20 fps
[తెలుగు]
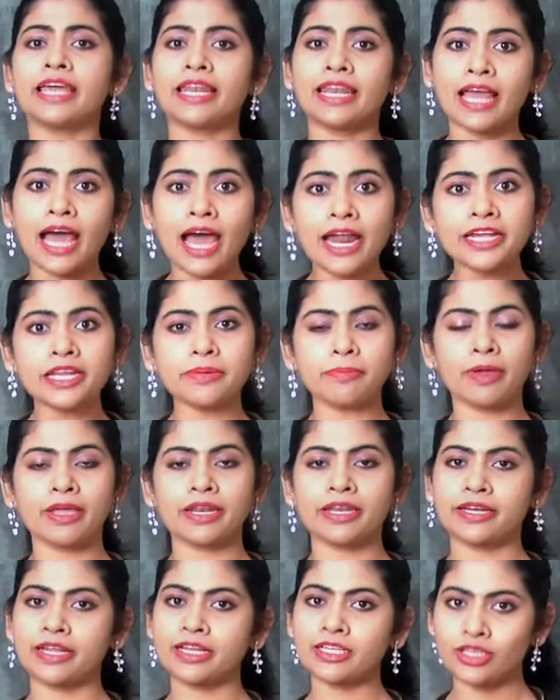ఎలాంటి
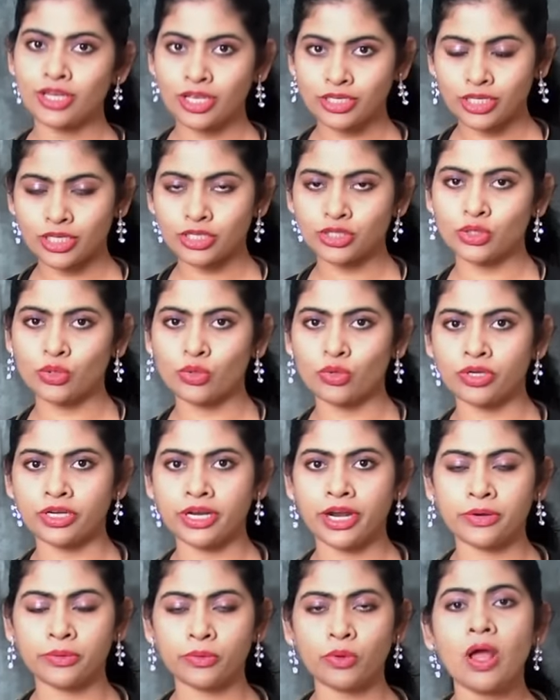పనైనా చేసేస్తూ
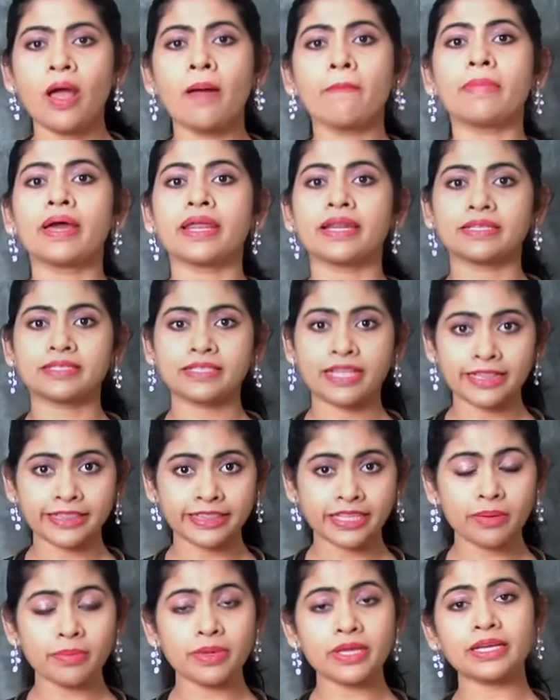ఉంటాడు మరి
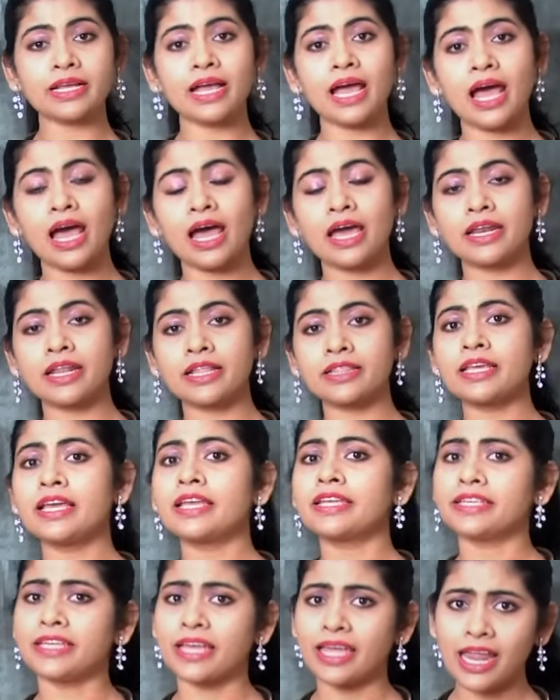సత్యం ఇంకా ఆనంద్
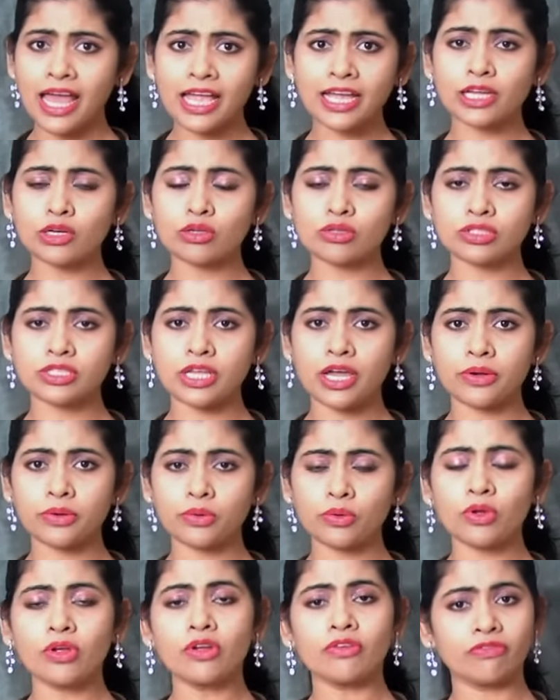ఎలా
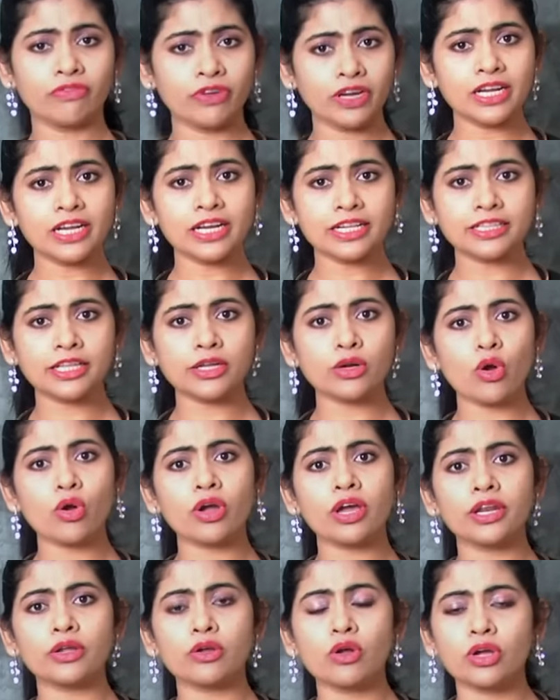కలుస్తారు వీళ్ళిద్దరూ
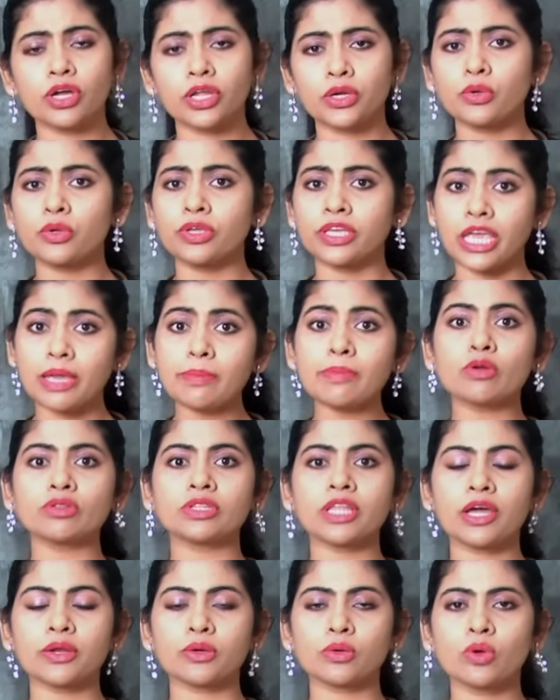ఒకరికొకరు
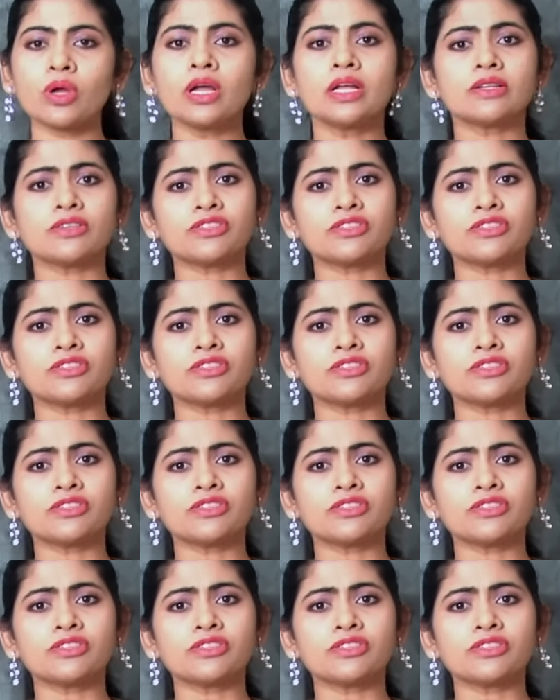ఏమవుతారు